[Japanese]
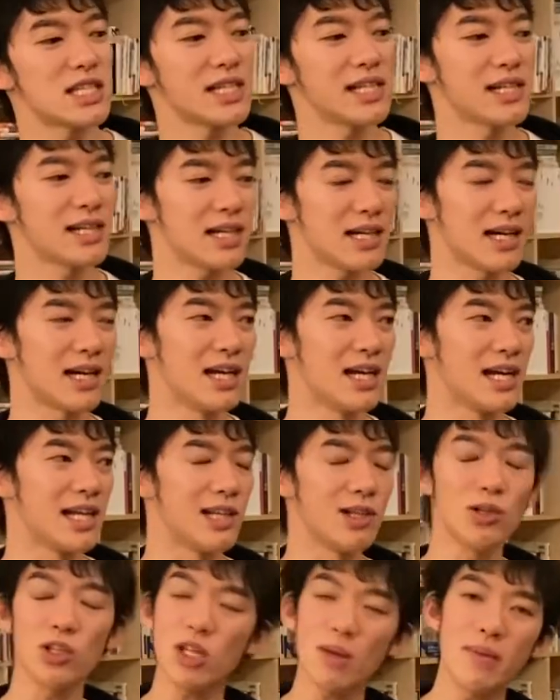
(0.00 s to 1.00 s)
タインが
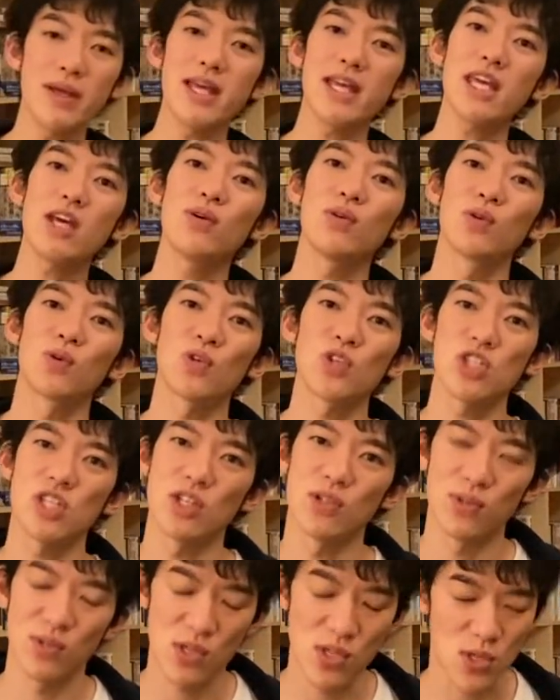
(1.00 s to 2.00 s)
いろんな名言を残して
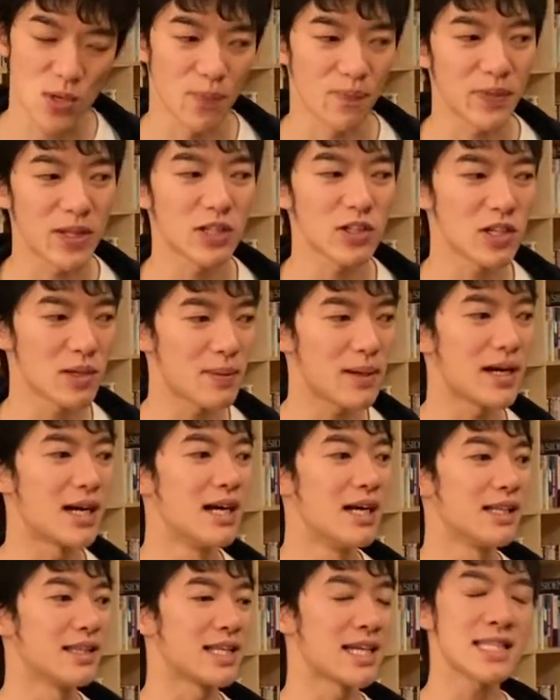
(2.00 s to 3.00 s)
るんですよ。例えば、
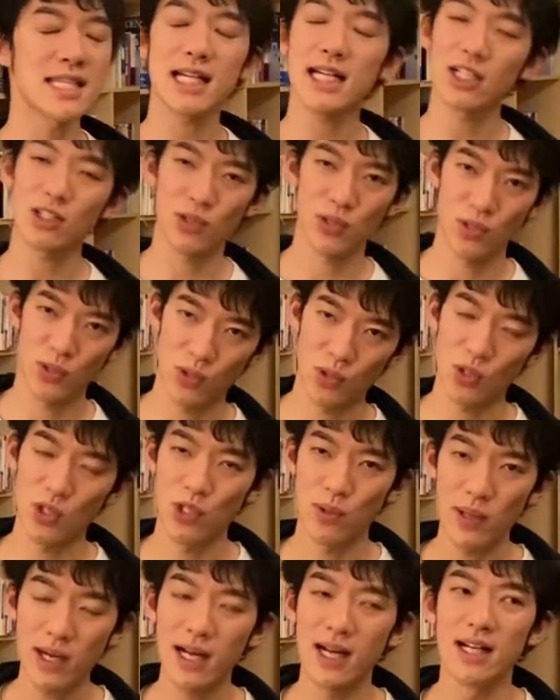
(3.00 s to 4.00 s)
なぜかという問
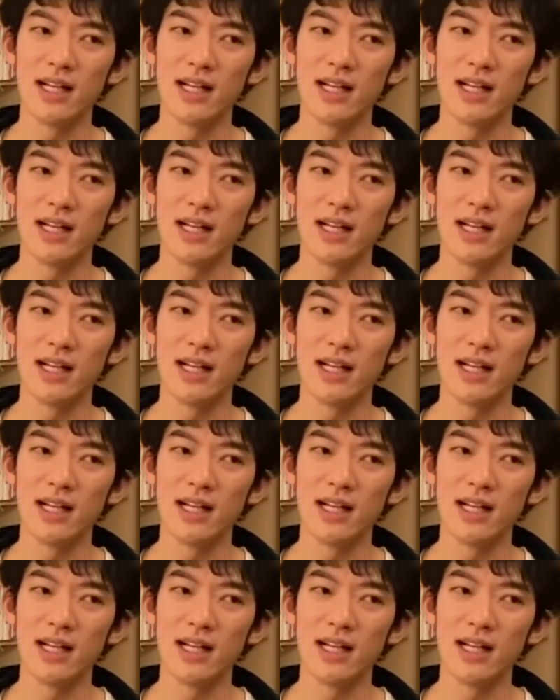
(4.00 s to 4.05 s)
いは、